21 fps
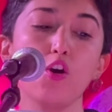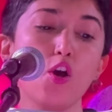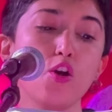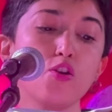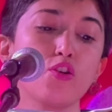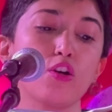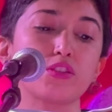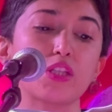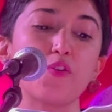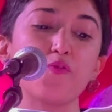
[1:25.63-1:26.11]

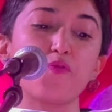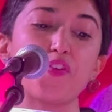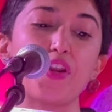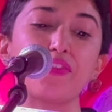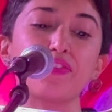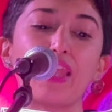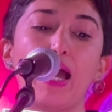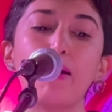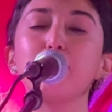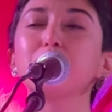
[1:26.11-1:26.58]
nos
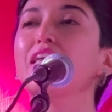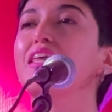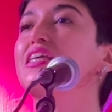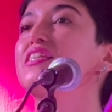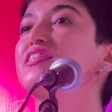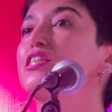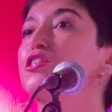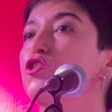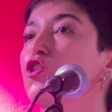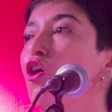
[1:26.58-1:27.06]
enfrentamos a
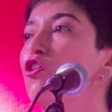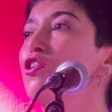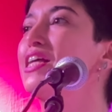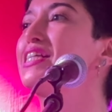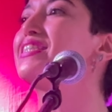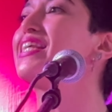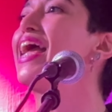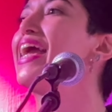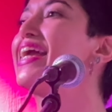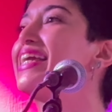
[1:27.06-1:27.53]
decisiones
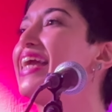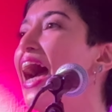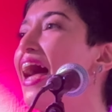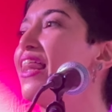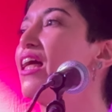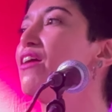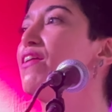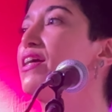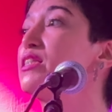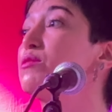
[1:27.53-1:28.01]

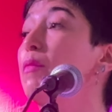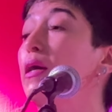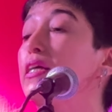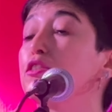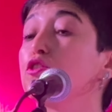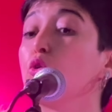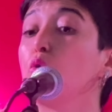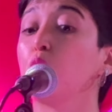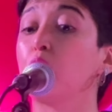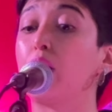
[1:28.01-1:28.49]
cada vez
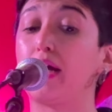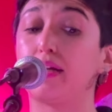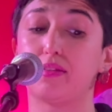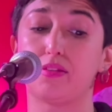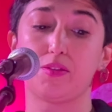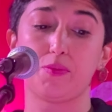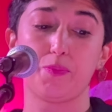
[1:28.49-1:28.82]
más duras